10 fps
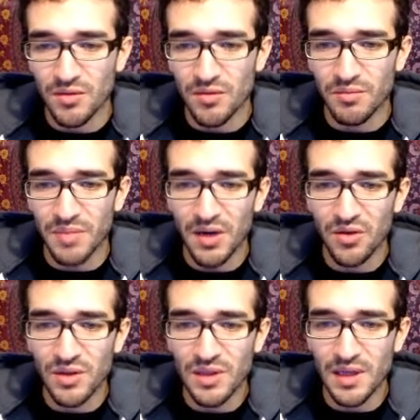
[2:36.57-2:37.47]
pas
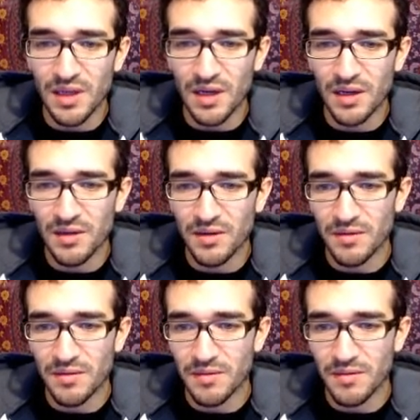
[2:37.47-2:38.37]
collinaire
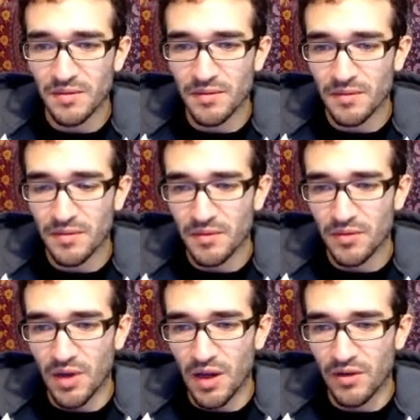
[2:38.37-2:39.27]

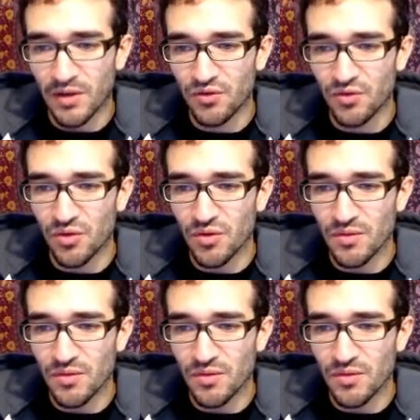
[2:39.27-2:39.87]
avec U2.